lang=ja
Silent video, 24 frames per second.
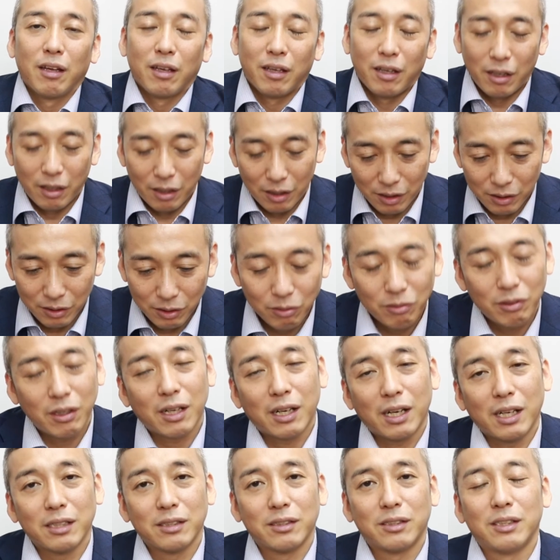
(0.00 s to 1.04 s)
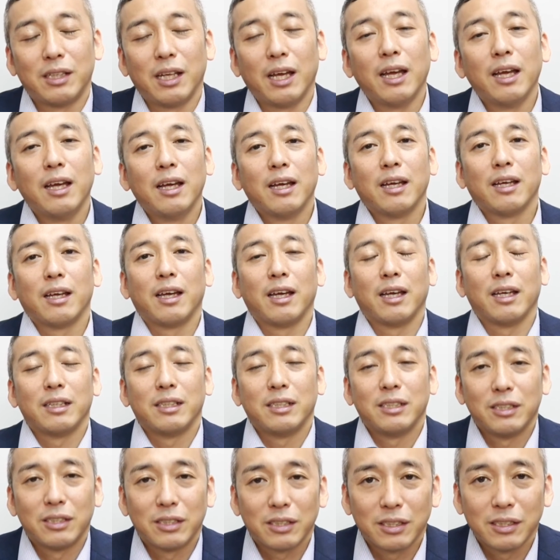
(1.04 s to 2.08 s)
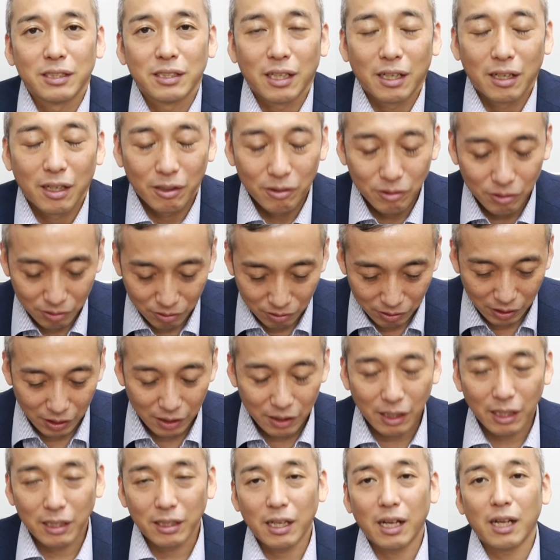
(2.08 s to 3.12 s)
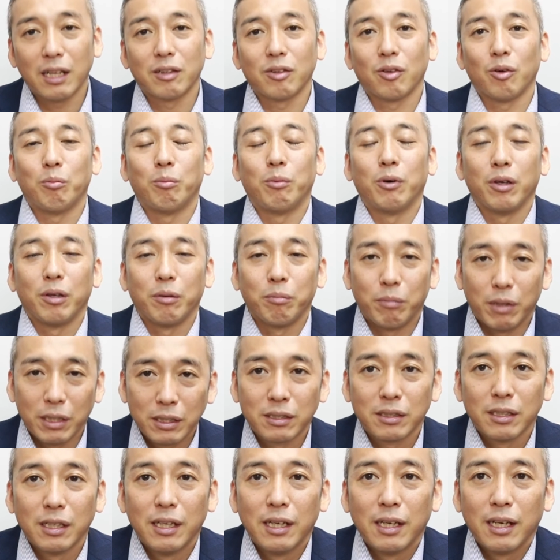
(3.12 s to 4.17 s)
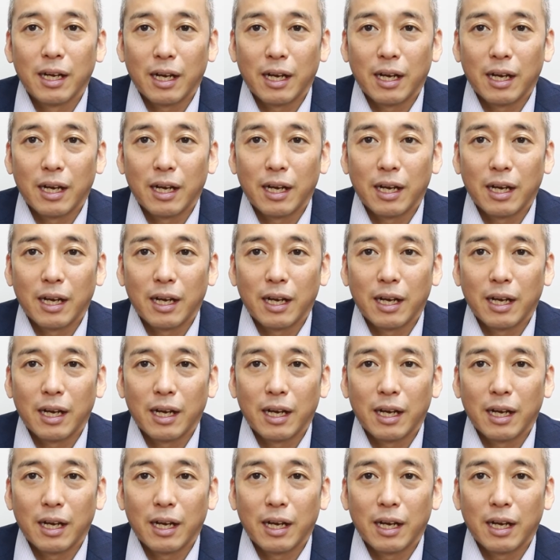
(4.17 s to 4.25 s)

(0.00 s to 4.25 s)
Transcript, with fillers: えー、そんな感じで認識されるといいかなと思います。